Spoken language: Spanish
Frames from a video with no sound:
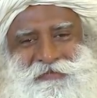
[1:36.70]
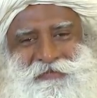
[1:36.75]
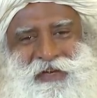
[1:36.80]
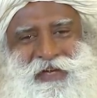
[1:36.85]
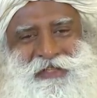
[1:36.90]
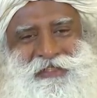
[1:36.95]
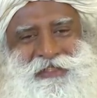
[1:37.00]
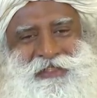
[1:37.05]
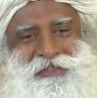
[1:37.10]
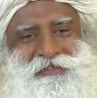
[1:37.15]

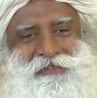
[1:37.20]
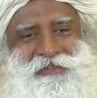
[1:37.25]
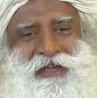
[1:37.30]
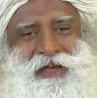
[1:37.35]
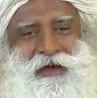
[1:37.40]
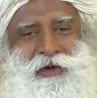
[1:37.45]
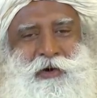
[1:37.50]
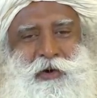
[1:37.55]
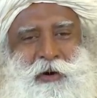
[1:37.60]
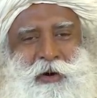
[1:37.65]
Pero si el
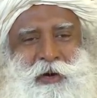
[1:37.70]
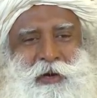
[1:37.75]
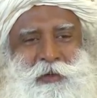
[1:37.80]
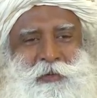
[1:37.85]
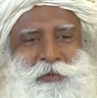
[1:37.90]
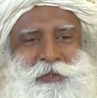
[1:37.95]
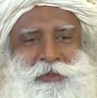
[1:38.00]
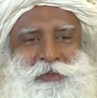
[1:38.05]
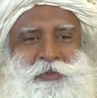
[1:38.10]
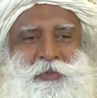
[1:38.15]
salón
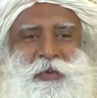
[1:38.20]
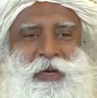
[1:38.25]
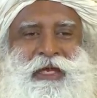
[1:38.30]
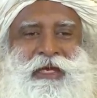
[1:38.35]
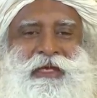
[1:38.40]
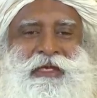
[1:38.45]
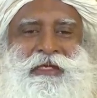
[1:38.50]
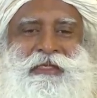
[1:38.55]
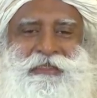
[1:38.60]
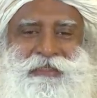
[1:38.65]
estuviera
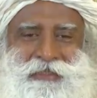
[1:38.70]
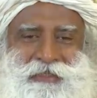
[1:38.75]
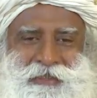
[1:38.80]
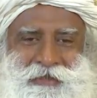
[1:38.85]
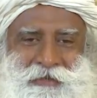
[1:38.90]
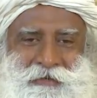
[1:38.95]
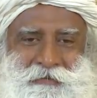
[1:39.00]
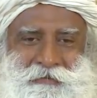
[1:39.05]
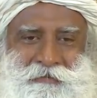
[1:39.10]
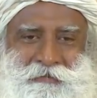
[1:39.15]
bien
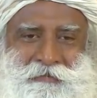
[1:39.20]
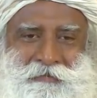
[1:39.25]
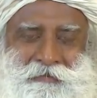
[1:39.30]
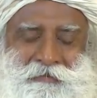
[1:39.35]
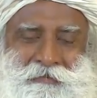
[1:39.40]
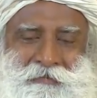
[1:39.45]
iluminado,